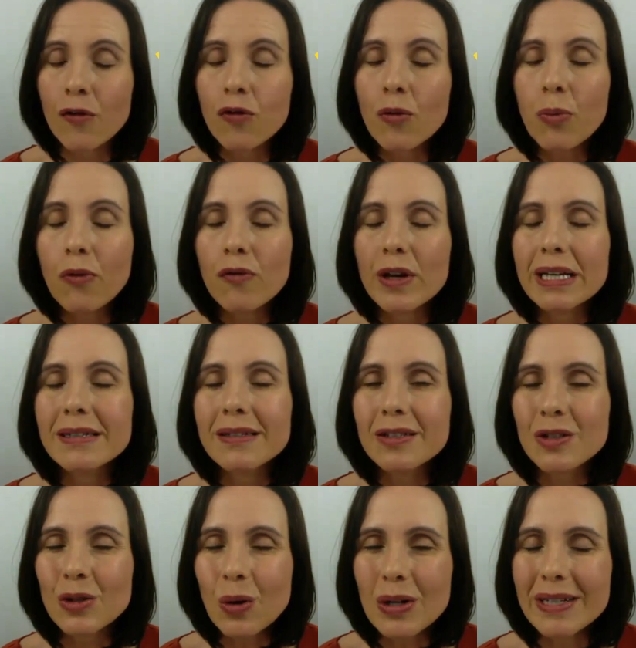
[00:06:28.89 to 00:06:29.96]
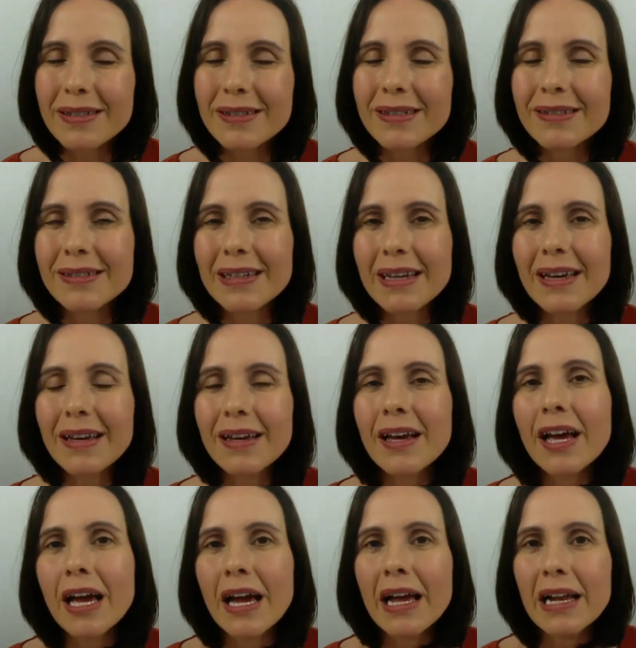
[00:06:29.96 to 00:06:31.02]
Vous pouvez solliciter
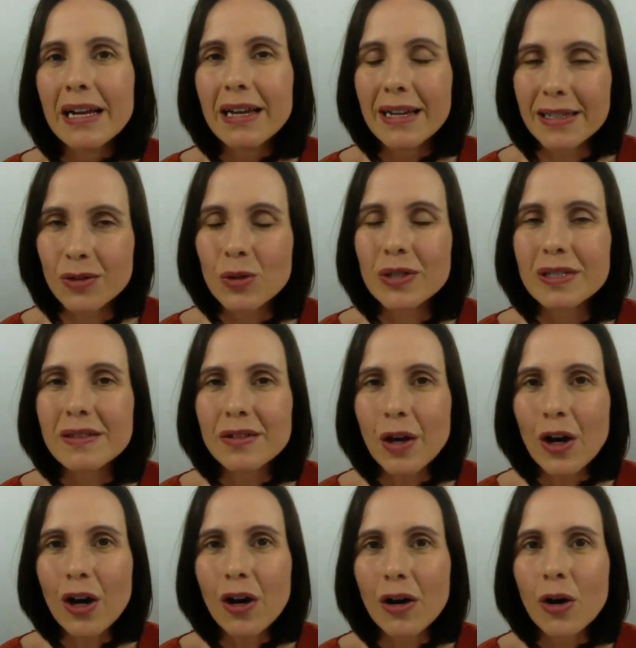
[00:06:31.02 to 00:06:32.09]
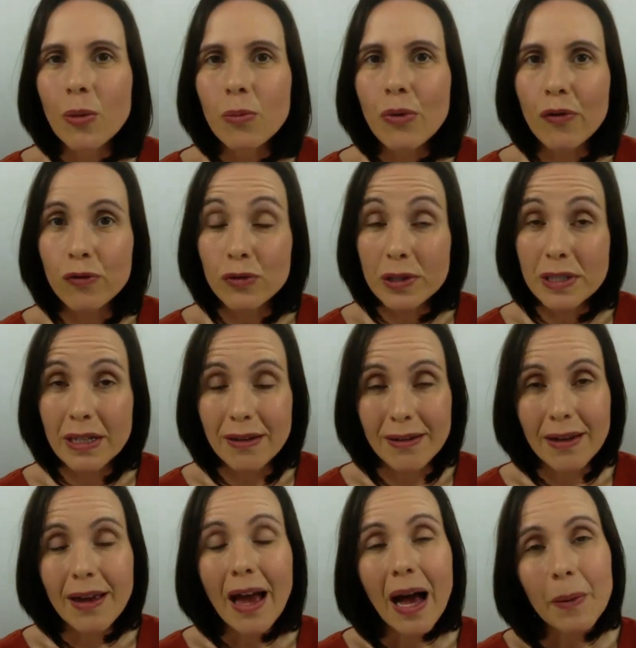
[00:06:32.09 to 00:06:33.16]
les auditeurs pour vous
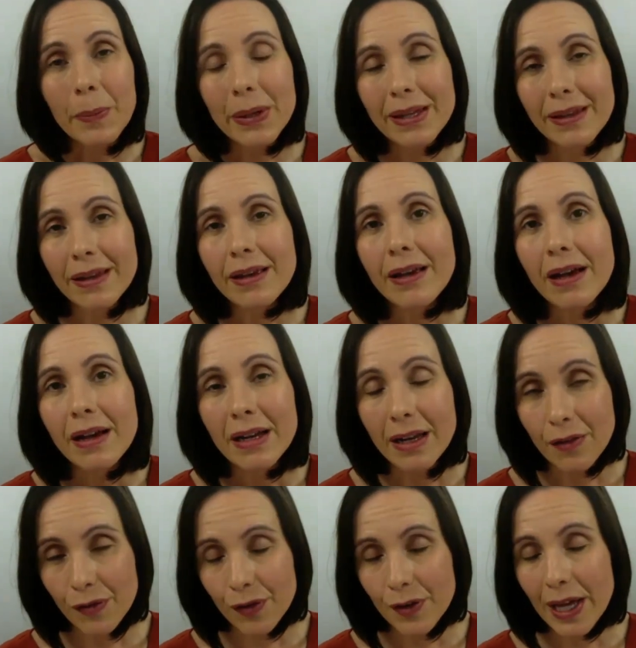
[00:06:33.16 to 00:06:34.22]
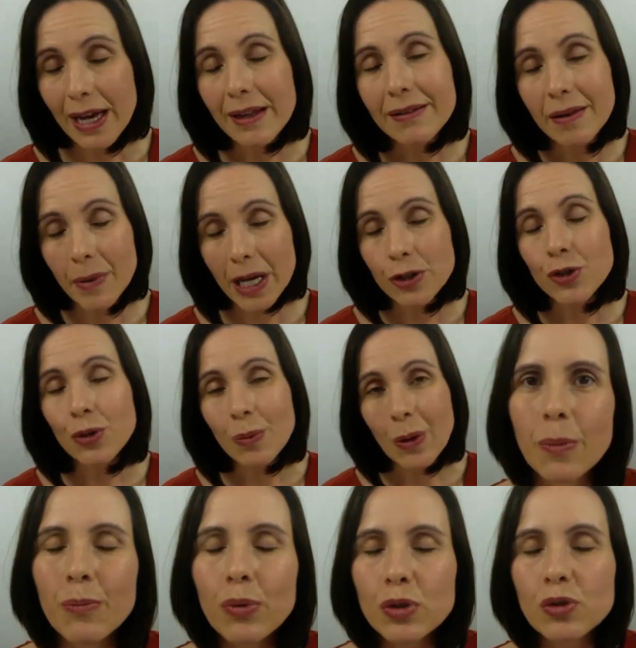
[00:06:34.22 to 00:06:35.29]
aider à payer les frais d'hébergement.
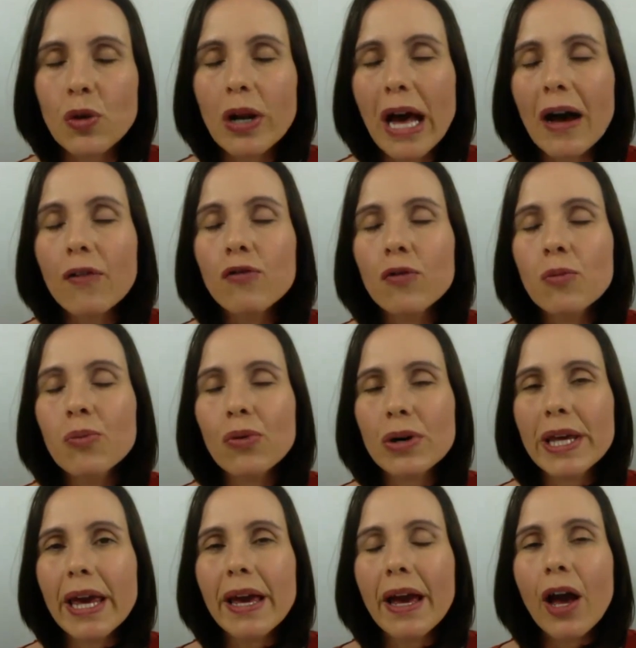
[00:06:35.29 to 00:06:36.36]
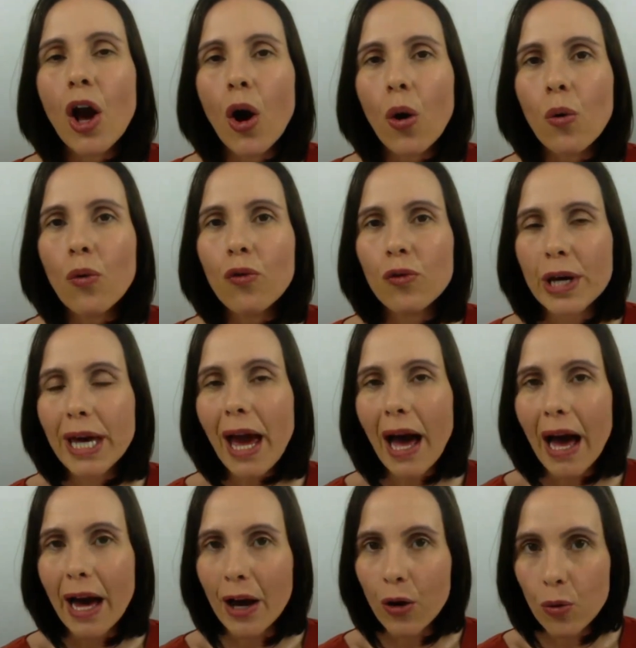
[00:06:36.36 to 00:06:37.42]
Pour cela, vous pourriez ouvrir
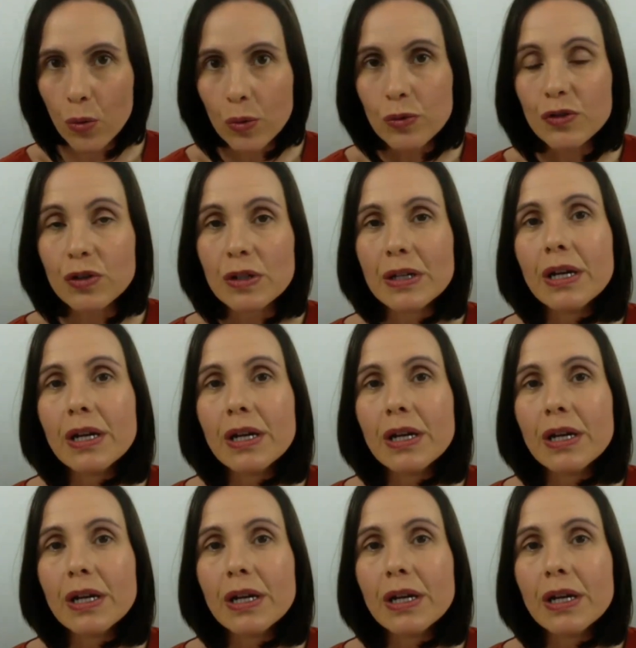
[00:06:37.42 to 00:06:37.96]
un compte